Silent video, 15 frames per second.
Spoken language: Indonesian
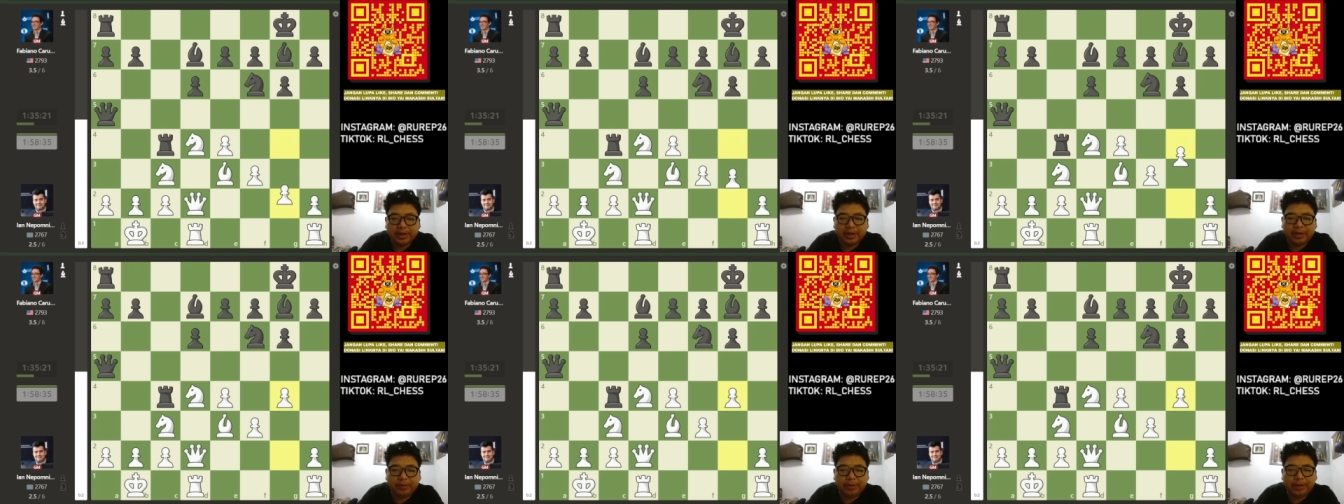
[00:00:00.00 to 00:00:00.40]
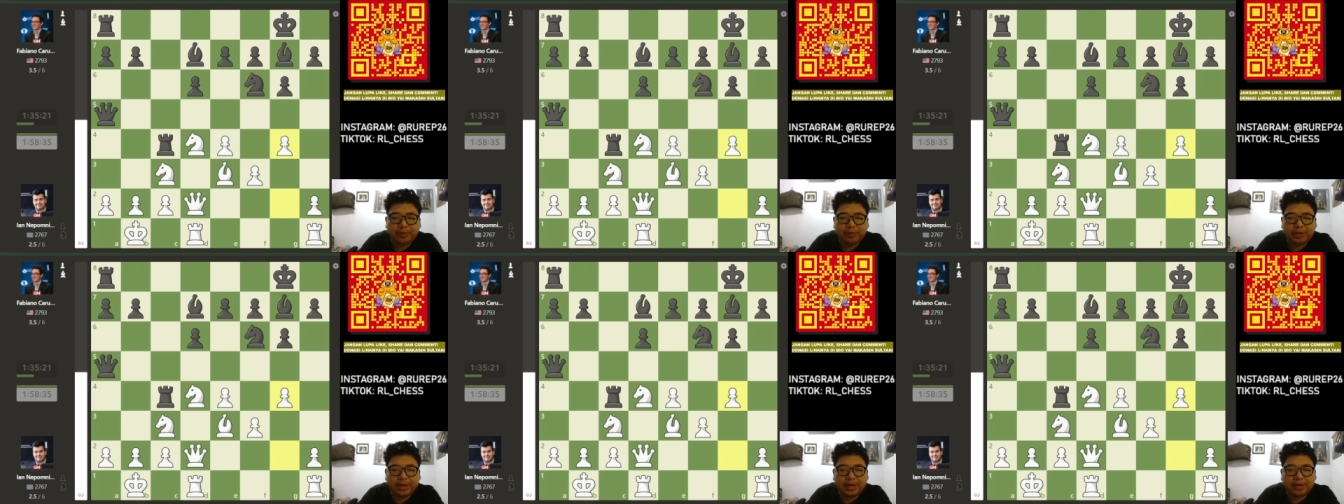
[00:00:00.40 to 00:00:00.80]
Kemudian
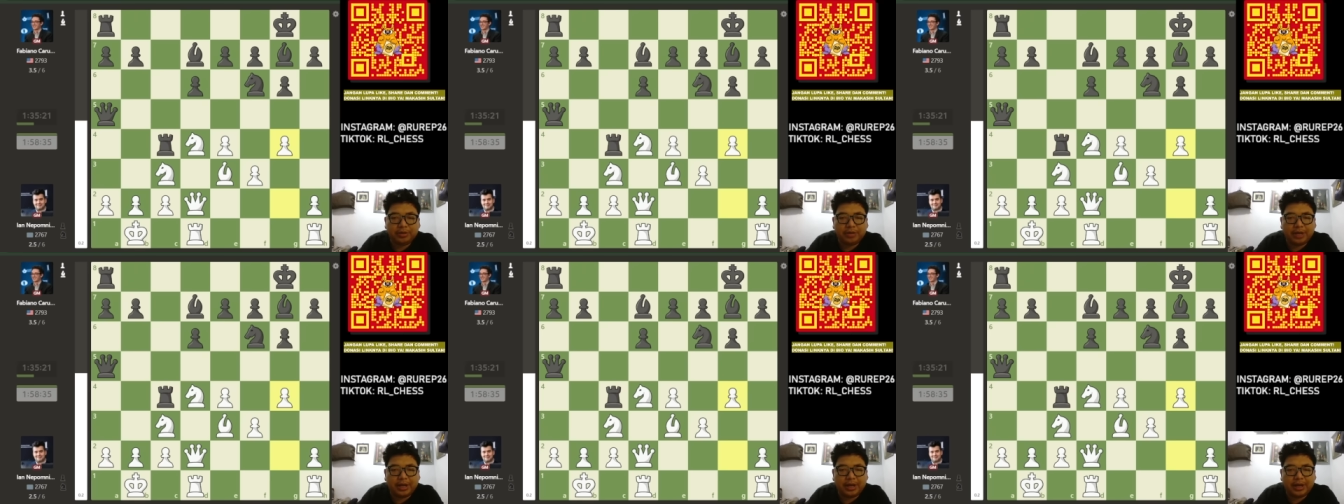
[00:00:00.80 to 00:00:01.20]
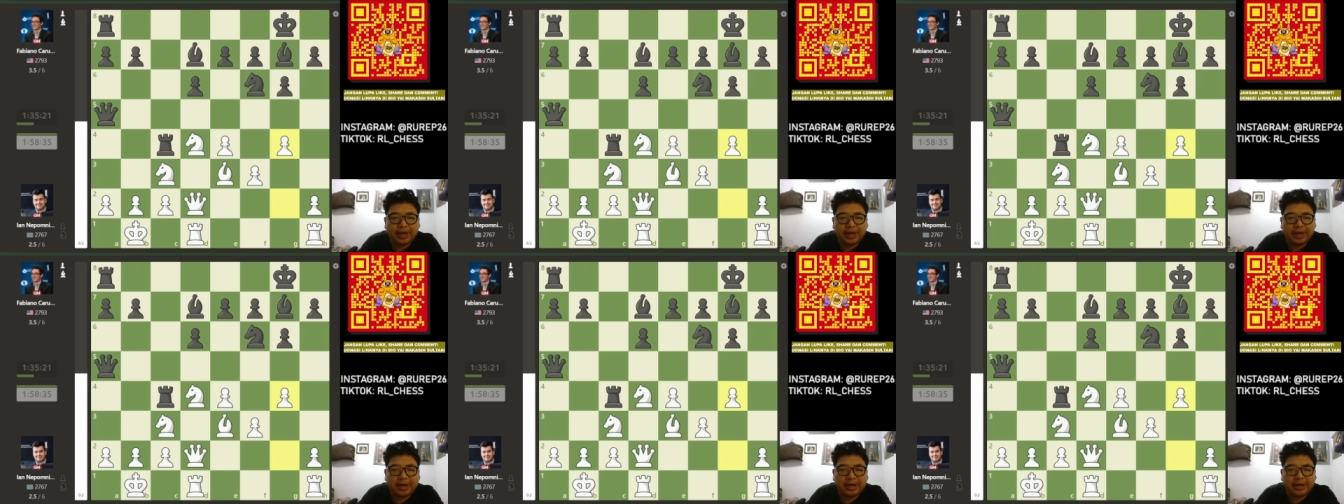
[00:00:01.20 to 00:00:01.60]
putih lanjutkan
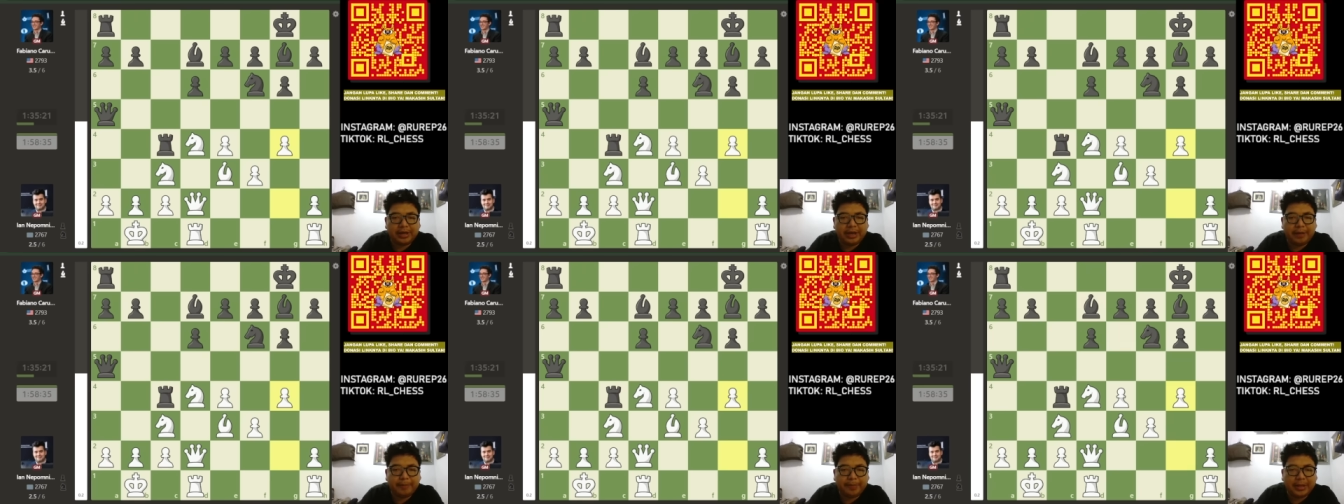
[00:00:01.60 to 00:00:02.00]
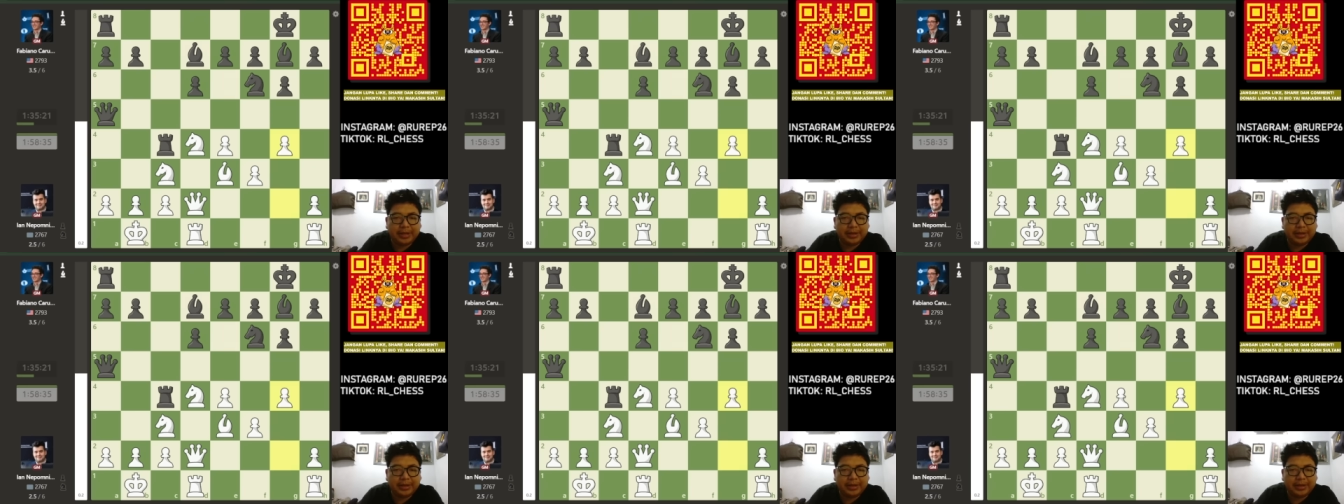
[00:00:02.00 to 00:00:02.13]
dengan langkah g 4,